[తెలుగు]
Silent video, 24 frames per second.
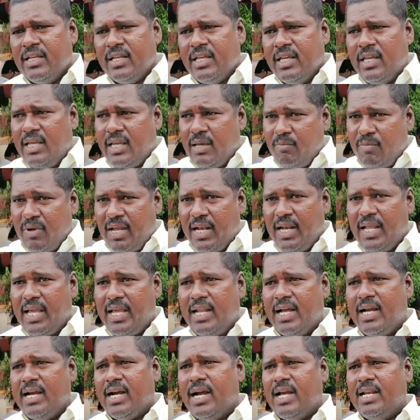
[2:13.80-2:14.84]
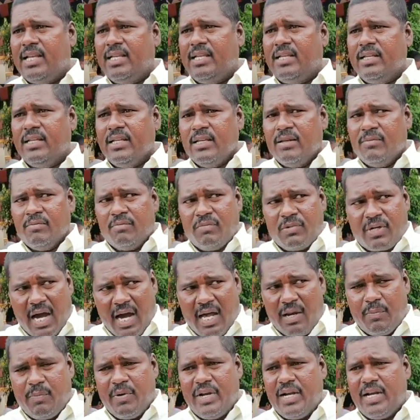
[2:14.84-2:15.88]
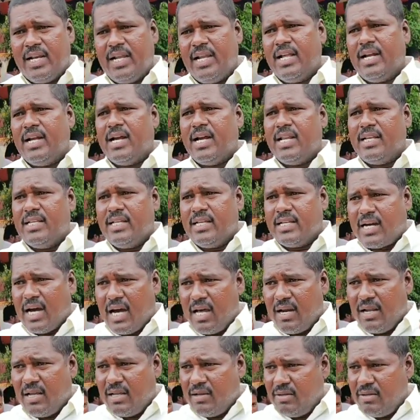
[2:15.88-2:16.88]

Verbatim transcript: ఈ ఎమ్మెల్యే అయినా కానీ కార్పొరేటర్ అయినా కానీ కార్